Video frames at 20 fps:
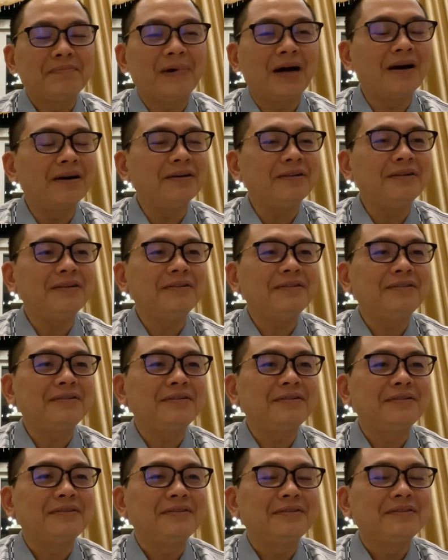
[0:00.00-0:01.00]
bởi
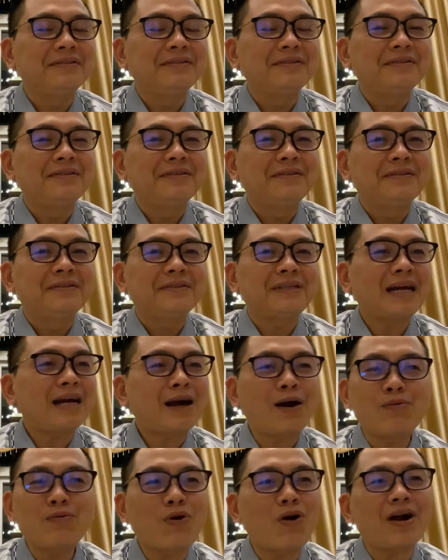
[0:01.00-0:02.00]
sẽ
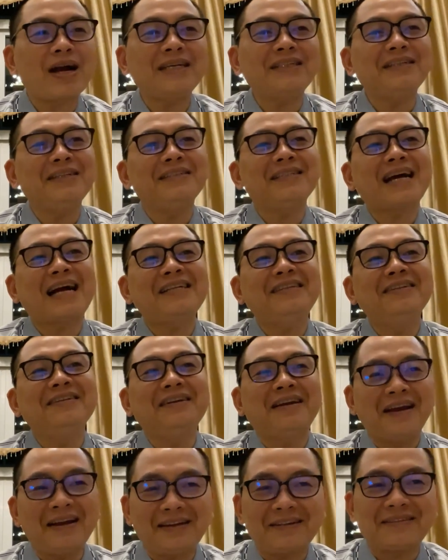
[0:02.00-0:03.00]
không có cái gì giá
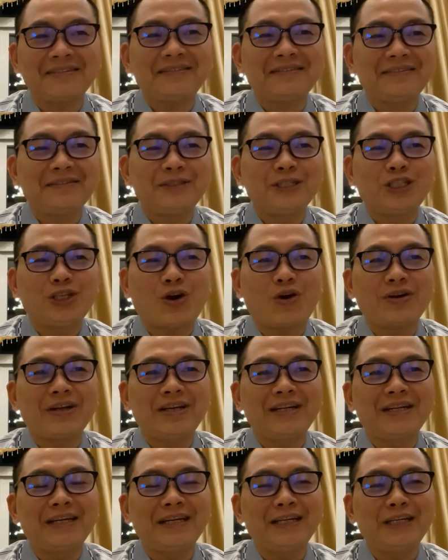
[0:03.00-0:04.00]
trị hết cho
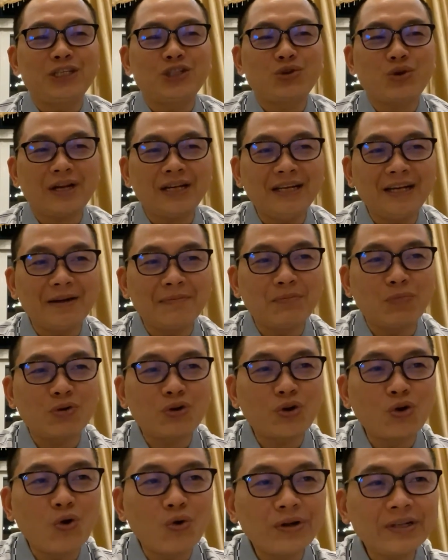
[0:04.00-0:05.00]
đến khi xuất hiện
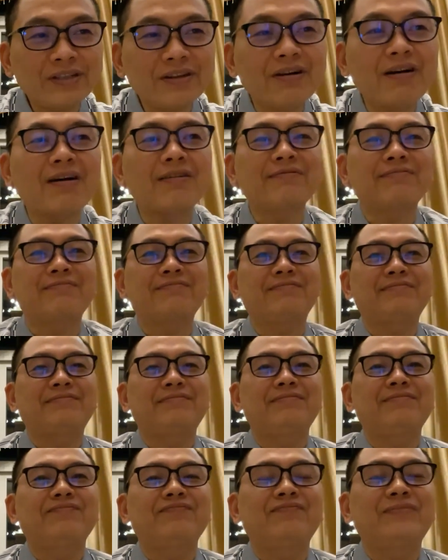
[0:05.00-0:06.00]
một đối tượng
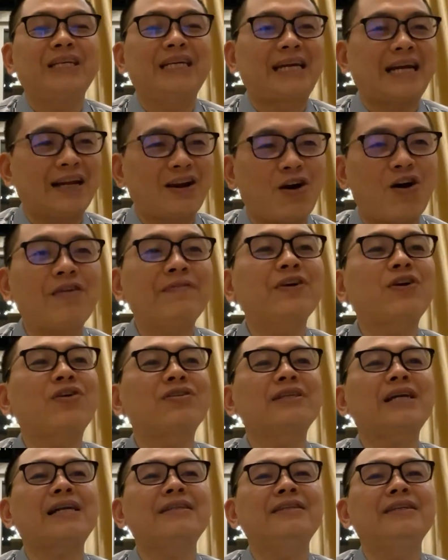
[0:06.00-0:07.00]
thì cái đó mới
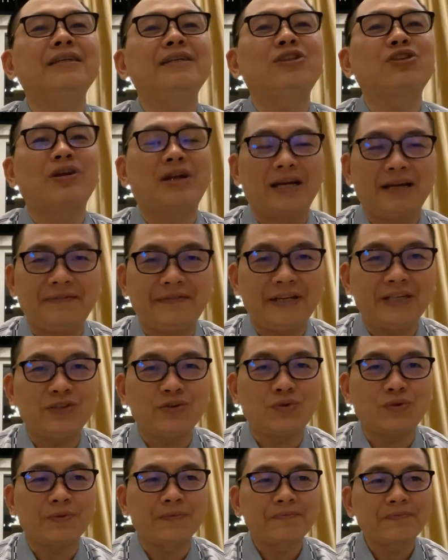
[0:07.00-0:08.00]
có giá trị từ đấy ví
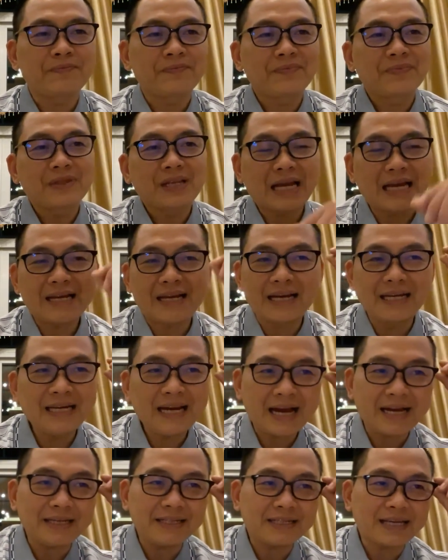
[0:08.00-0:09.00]
dụ cái
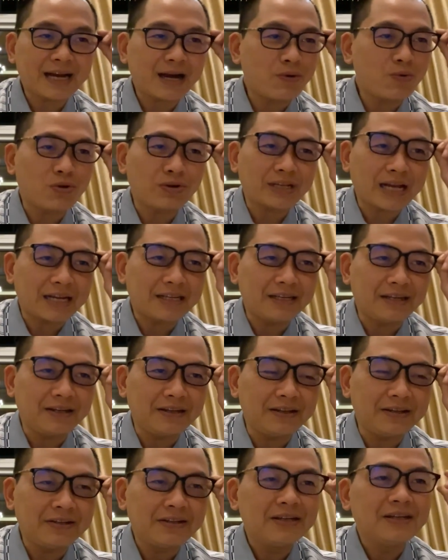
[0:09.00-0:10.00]
kính này sẽ không có giá trị
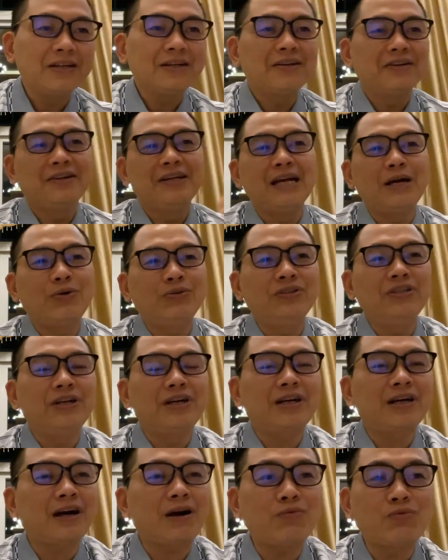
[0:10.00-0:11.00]
nếu như
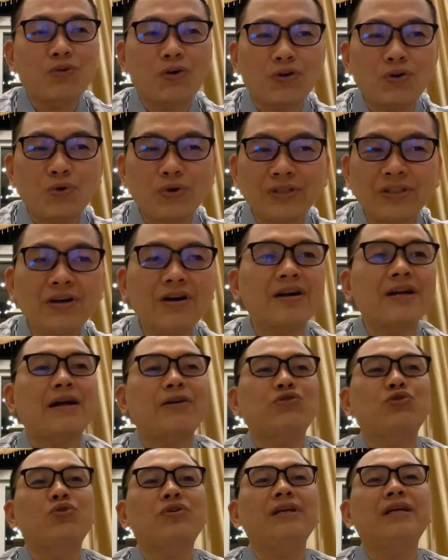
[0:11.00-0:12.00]
không có đối tượng
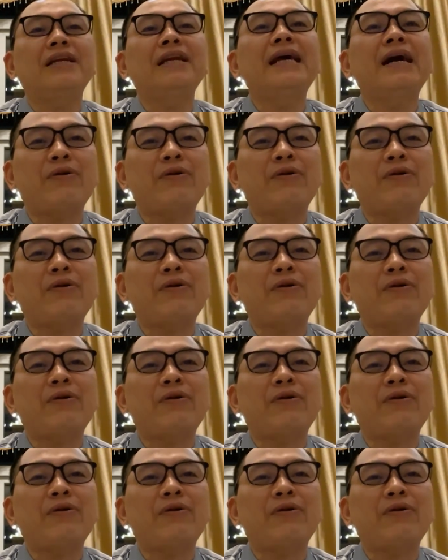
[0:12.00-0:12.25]
nào xuất hiện